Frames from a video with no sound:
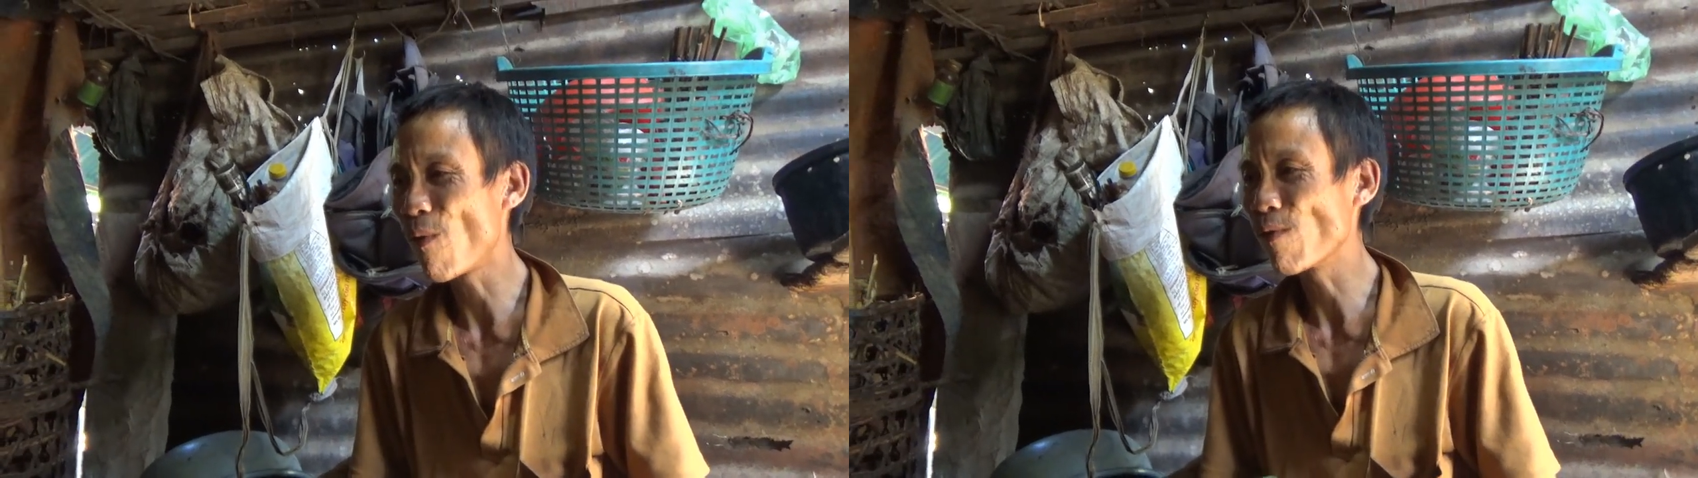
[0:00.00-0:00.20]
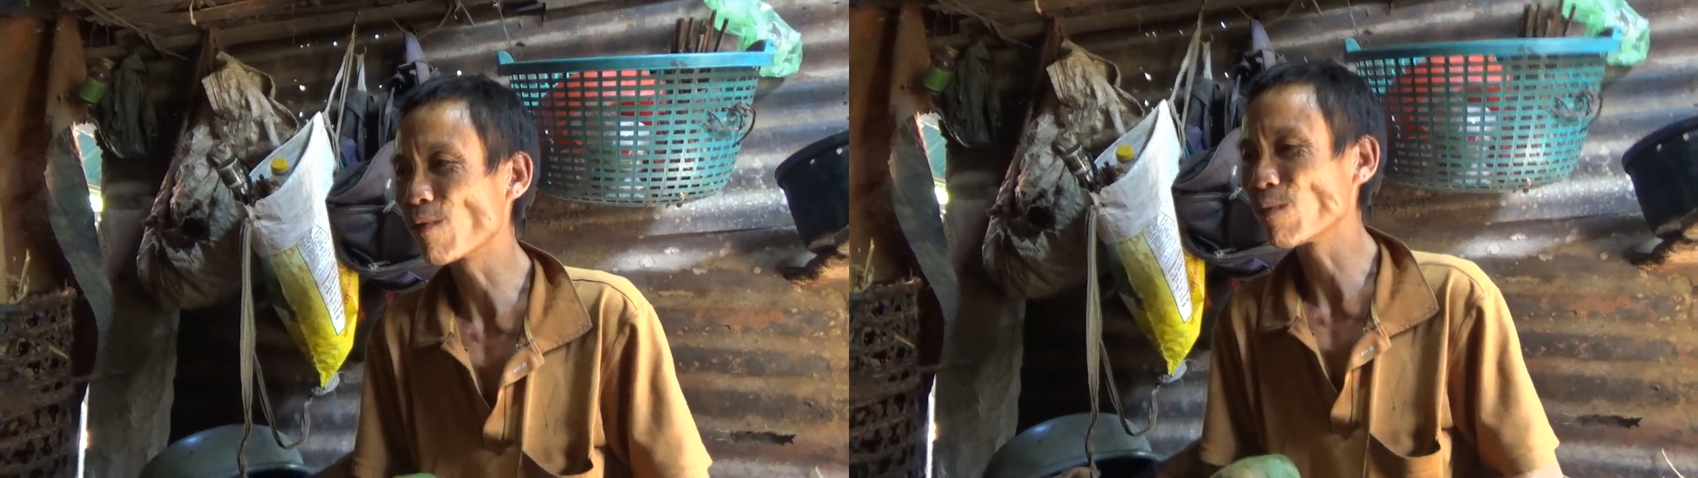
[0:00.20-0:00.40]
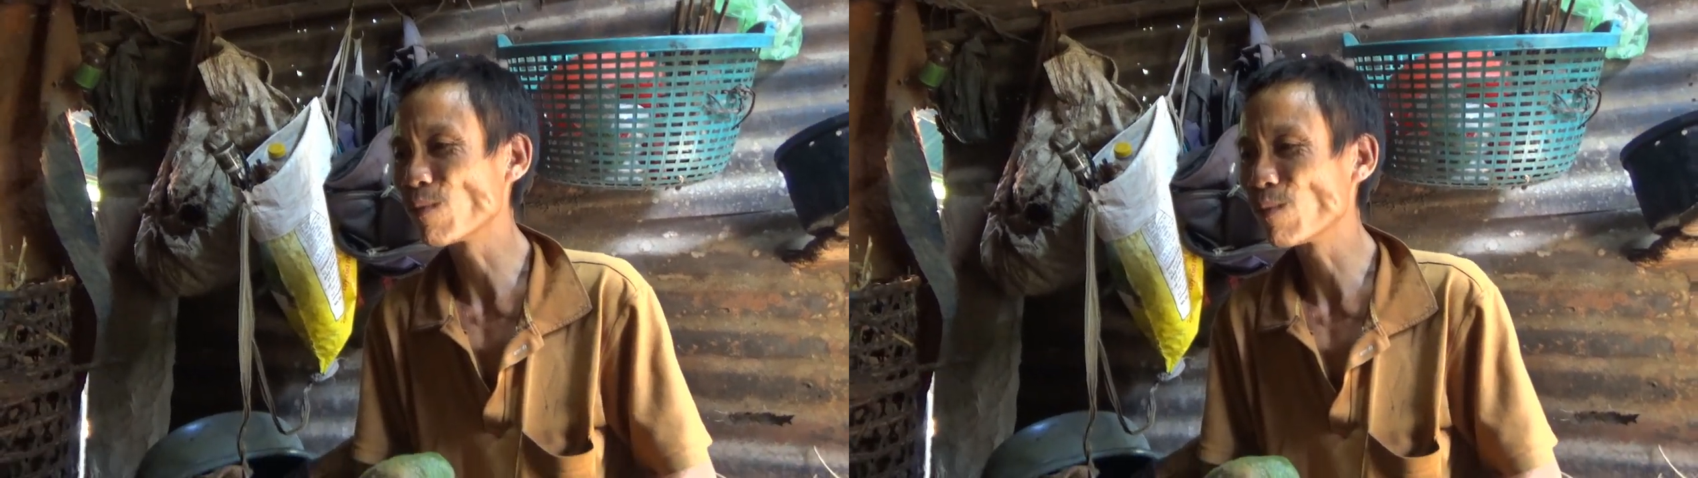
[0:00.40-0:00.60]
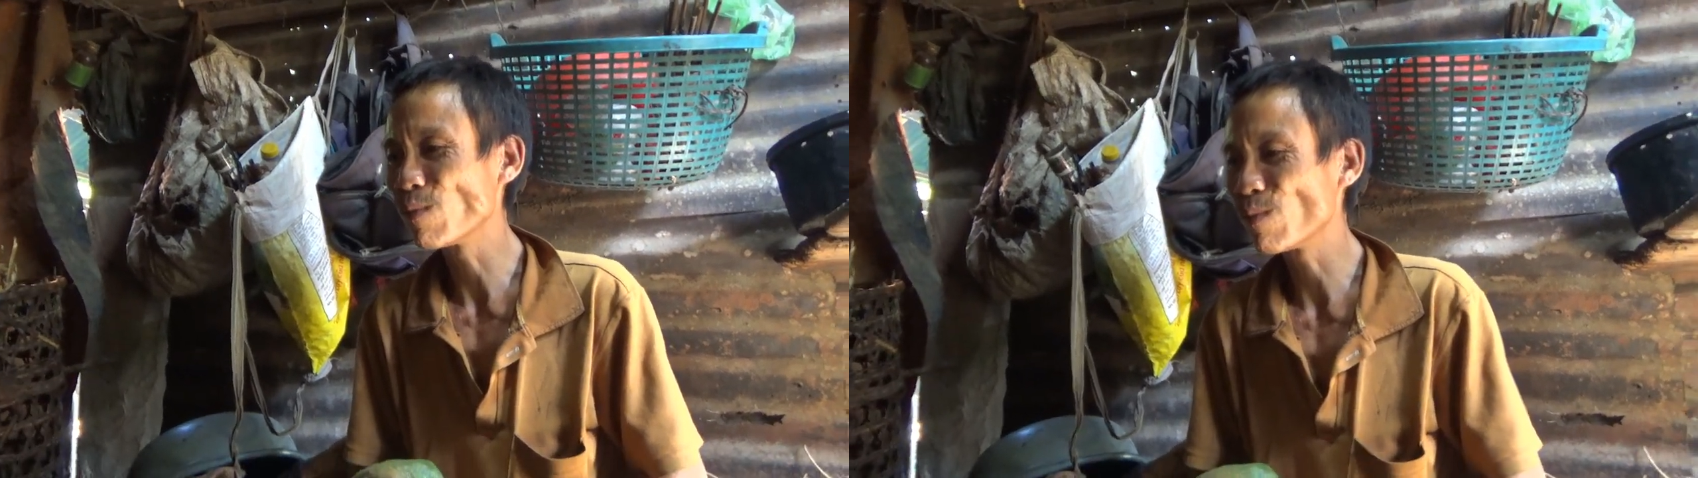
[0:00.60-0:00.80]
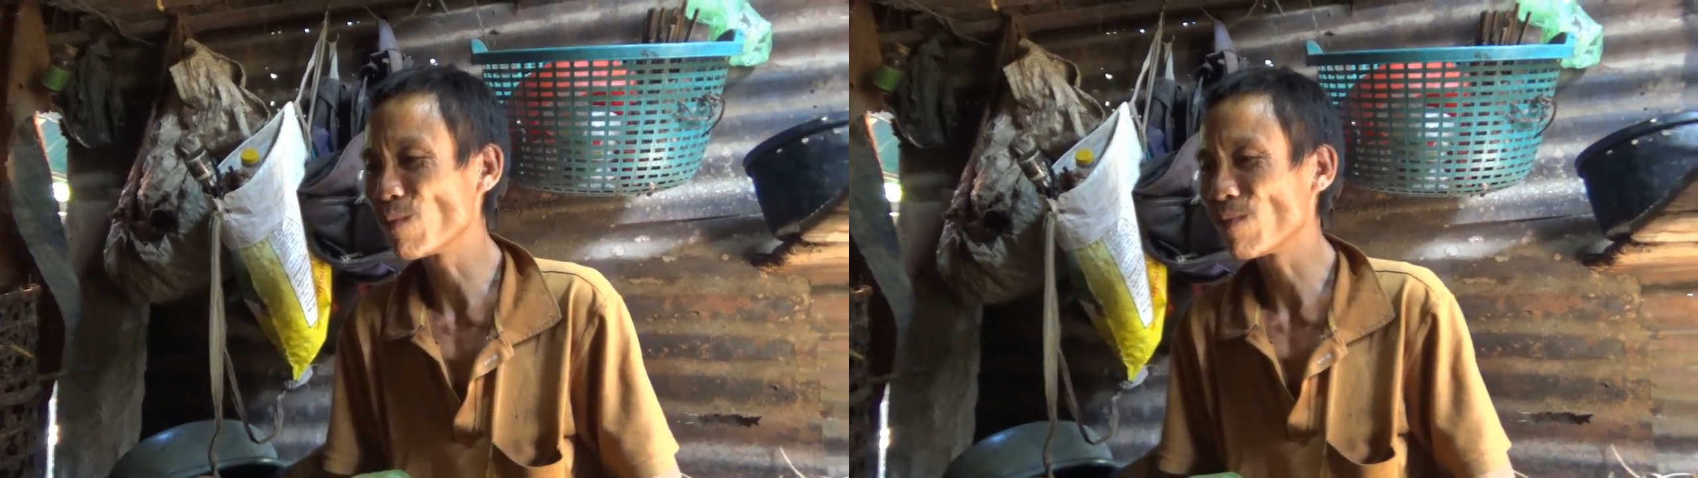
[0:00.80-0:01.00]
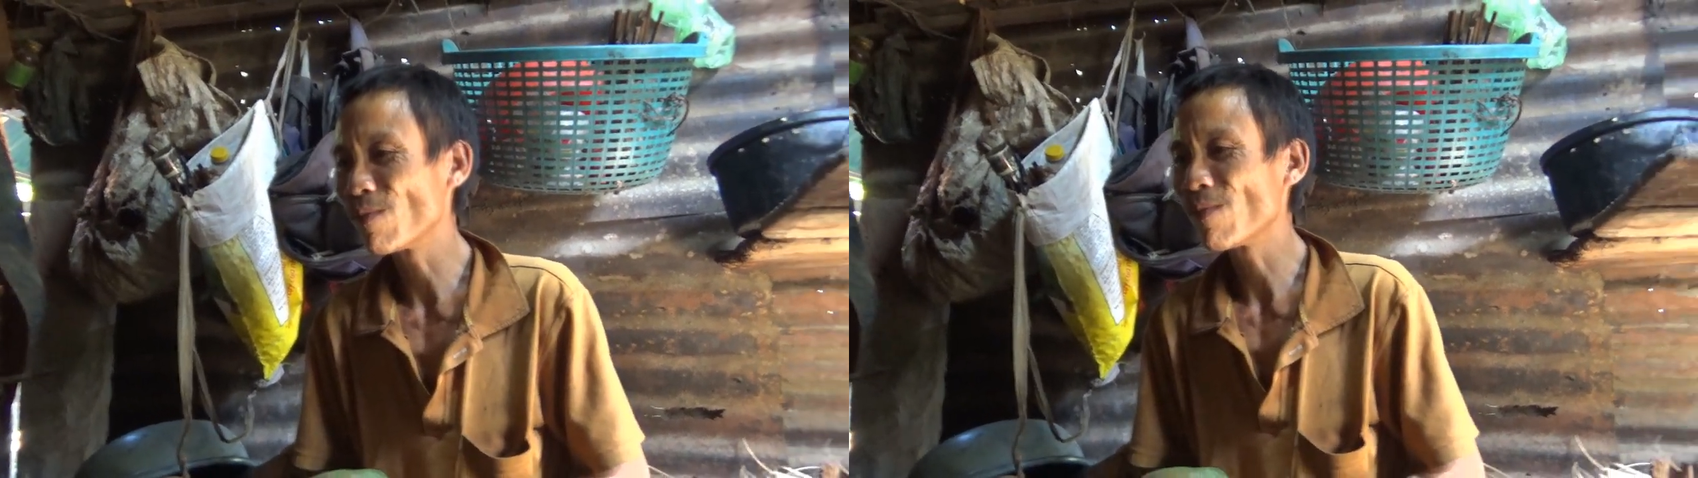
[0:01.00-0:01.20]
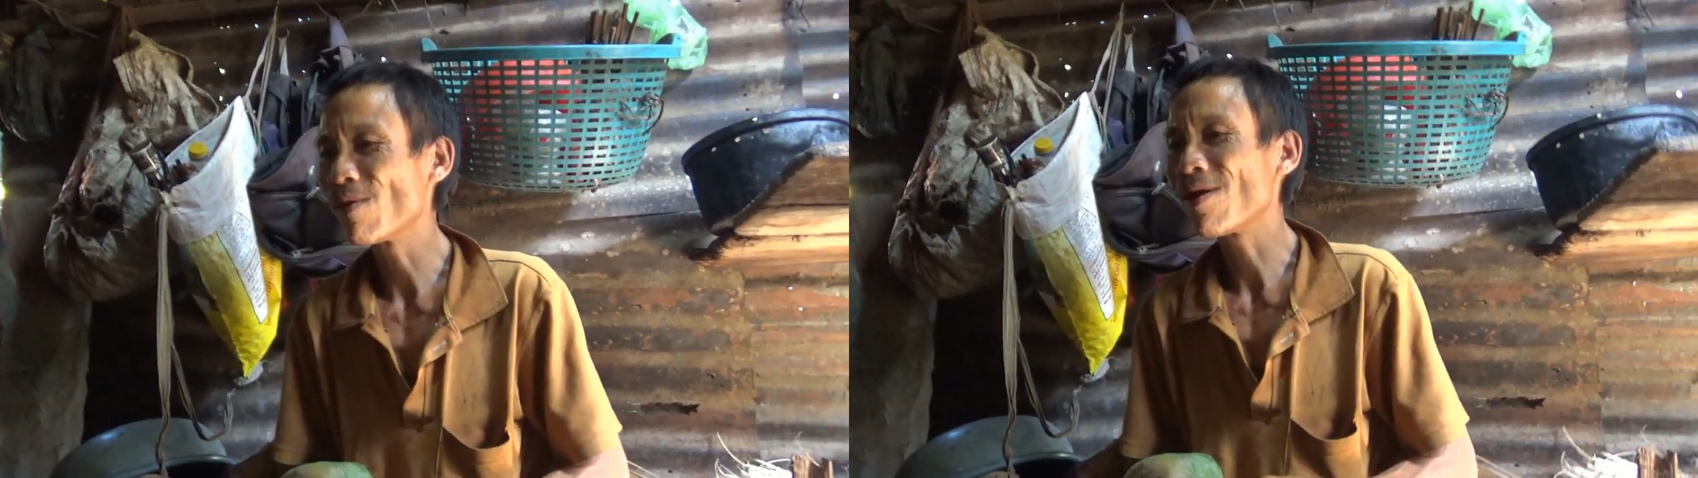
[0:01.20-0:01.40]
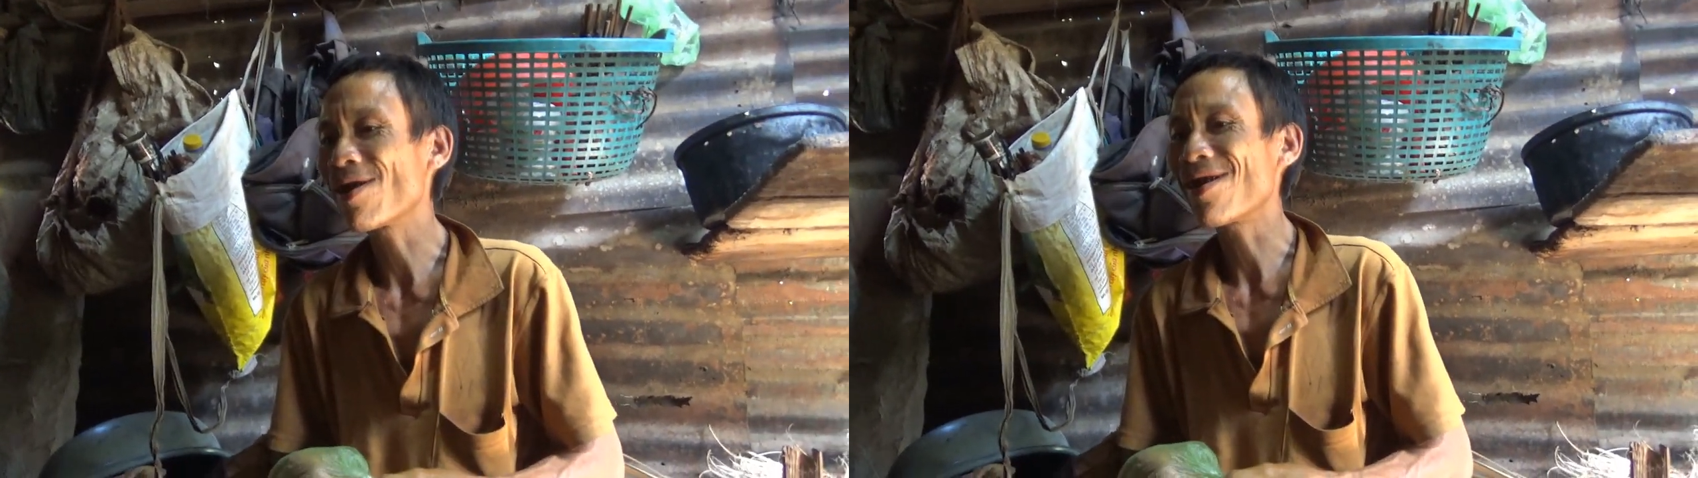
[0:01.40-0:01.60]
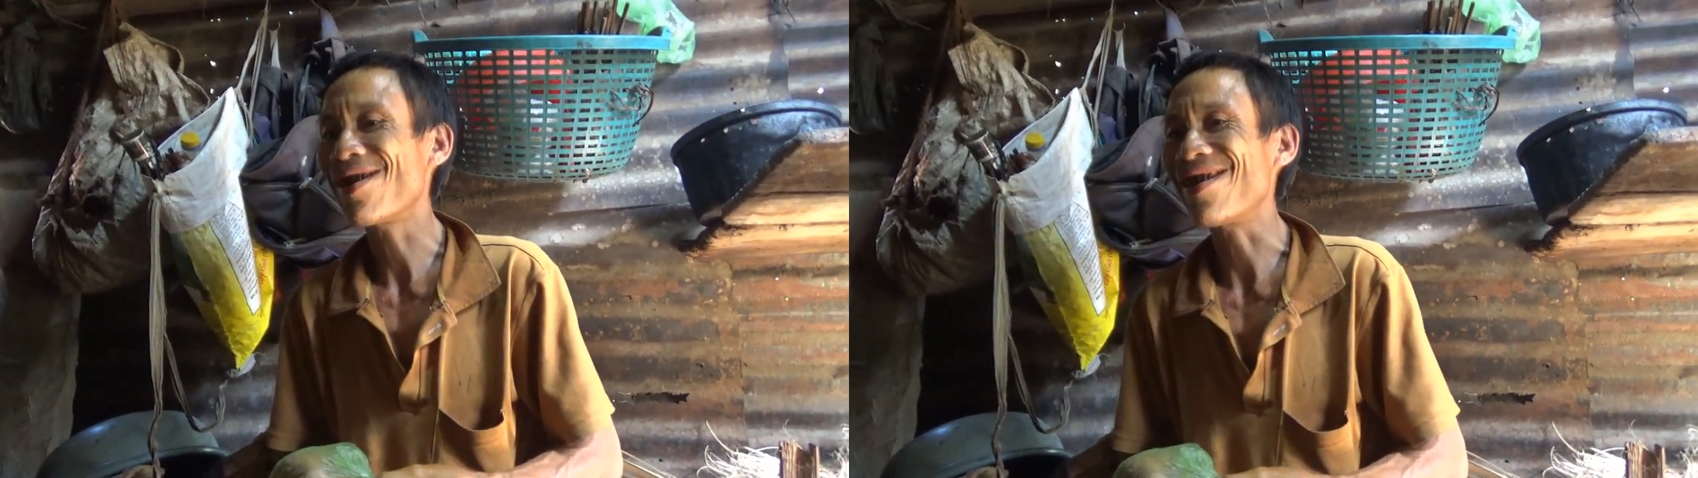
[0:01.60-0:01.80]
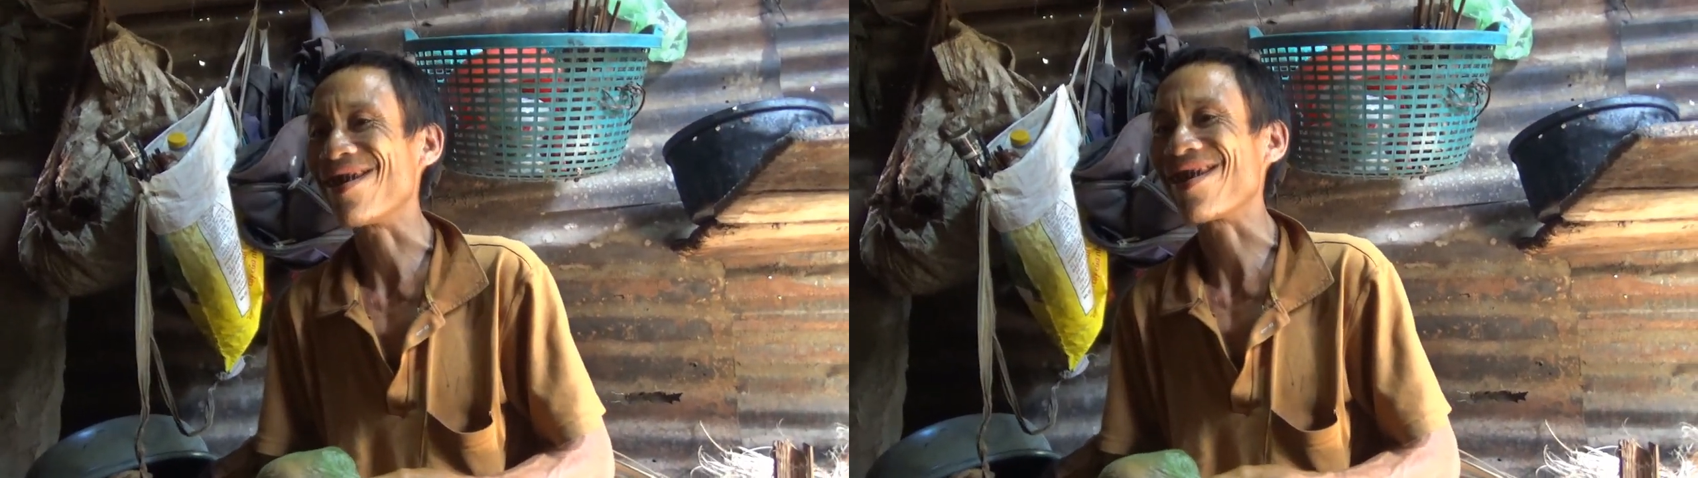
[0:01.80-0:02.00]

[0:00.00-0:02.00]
toàn bè chuột lại còn